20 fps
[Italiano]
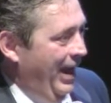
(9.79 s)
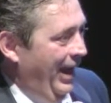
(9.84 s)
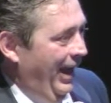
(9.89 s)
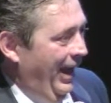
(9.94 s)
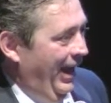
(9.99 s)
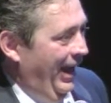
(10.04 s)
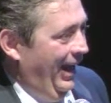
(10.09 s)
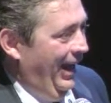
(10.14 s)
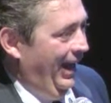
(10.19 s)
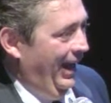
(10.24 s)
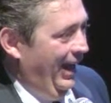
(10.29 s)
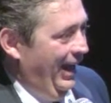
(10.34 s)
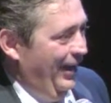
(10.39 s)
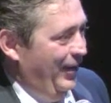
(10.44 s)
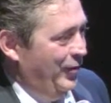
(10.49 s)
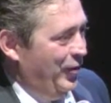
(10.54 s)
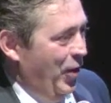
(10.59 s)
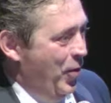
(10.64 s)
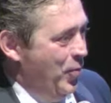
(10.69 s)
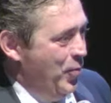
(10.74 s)

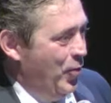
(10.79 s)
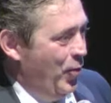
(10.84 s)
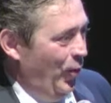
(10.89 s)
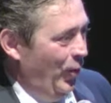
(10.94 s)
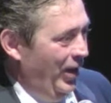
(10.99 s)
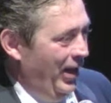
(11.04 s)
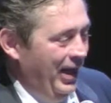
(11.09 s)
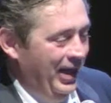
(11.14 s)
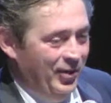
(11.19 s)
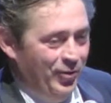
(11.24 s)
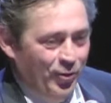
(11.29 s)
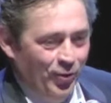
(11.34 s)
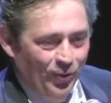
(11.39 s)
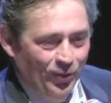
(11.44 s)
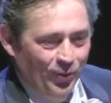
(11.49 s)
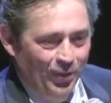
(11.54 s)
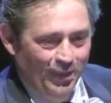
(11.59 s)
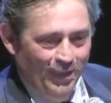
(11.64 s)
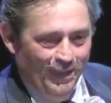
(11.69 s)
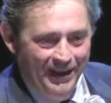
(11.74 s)
Eh, c'è un collegio
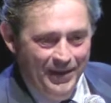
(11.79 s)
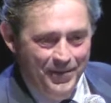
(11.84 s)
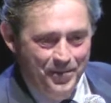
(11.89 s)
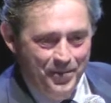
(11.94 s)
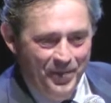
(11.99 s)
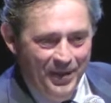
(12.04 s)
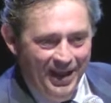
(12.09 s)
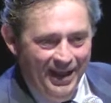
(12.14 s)
di,